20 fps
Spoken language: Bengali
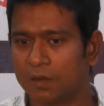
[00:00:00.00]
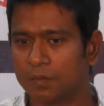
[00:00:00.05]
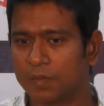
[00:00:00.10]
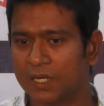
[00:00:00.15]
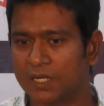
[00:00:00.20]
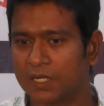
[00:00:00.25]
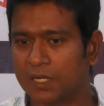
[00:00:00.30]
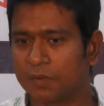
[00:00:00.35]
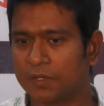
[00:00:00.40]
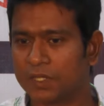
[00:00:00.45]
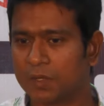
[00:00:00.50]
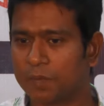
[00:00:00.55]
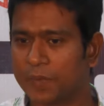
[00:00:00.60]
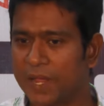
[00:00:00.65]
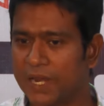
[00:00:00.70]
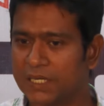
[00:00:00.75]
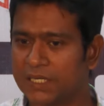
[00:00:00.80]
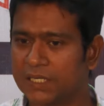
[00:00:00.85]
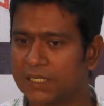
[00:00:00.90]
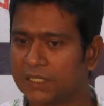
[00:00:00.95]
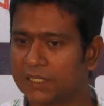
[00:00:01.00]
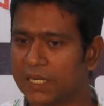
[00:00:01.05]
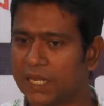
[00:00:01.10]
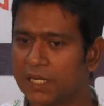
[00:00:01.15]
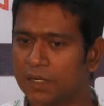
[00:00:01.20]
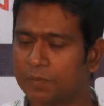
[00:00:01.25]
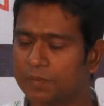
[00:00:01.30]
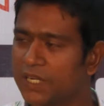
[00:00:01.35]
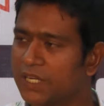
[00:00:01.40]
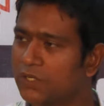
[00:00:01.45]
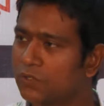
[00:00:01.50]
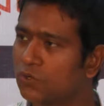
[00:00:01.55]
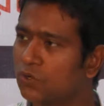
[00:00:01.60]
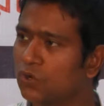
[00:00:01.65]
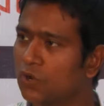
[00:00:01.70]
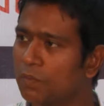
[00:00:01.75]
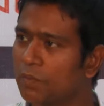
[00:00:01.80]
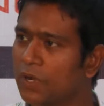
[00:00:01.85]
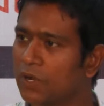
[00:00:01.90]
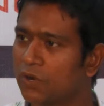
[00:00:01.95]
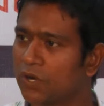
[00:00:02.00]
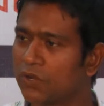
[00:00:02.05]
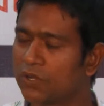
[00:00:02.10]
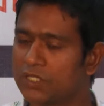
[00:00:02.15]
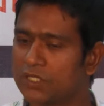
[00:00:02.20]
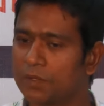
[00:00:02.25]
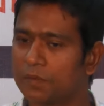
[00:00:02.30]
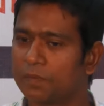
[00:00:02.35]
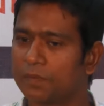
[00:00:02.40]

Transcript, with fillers: বাট আমাদের ব্যাটিং লাইন আপটা একটু লম্বা করা হয়েছে